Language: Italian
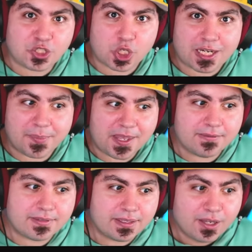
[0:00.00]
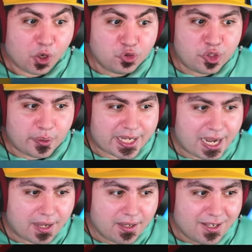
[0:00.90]
degli aggiornamenti.
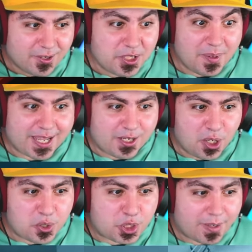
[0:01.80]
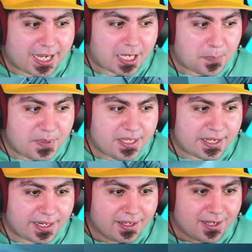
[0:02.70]
Continuerà. Quindi magari noi riusciamo a
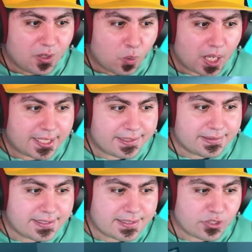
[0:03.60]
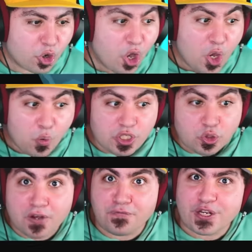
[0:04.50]
carpire qualche indizio.
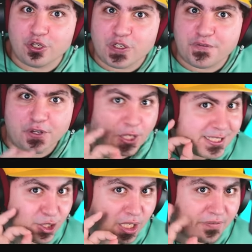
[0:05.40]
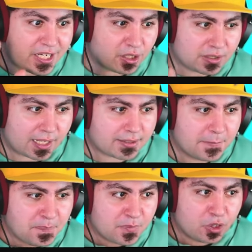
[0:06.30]
Questo è il frigorifero, la zona, vi
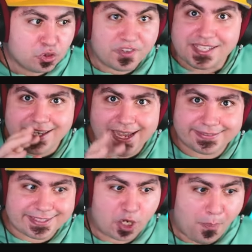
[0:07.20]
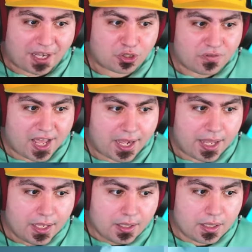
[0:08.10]
ricordate? Dove si entrano per
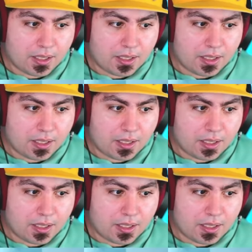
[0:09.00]
trovare